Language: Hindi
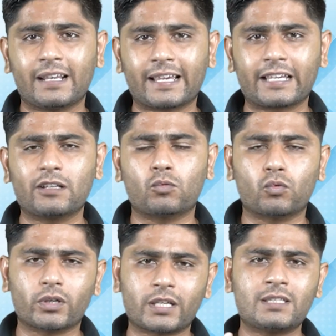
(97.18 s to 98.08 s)
लेकिन
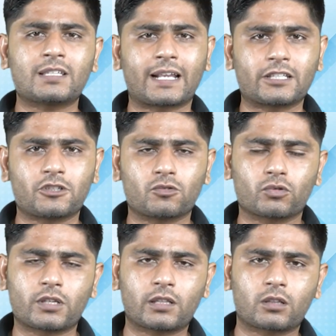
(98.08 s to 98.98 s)
इन सारी
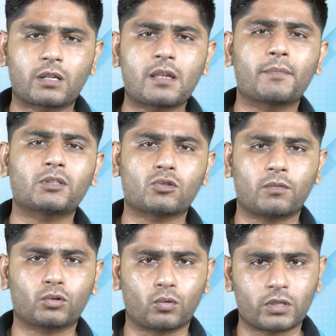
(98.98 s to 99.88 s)
चीज़ों से कीमत जो
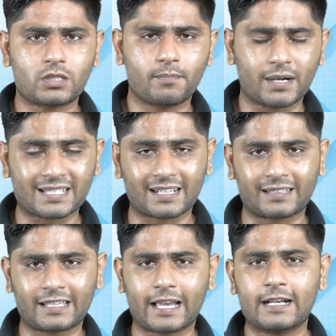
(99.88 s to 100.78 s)
है वो थोड़ी सी बढ़
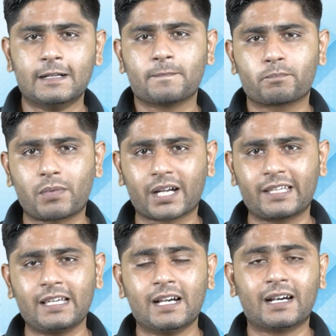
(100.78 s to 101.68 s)
सकती है
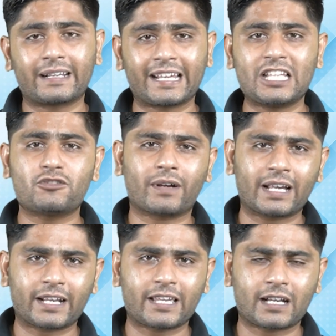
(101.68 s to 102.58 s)
बाकी रेंज
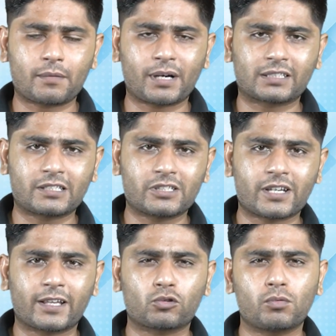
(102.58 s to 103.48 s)
वगैरह की अगर बात की
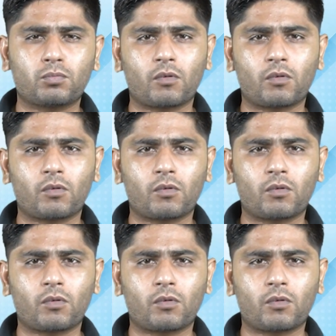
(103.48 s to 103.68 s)
जाए तो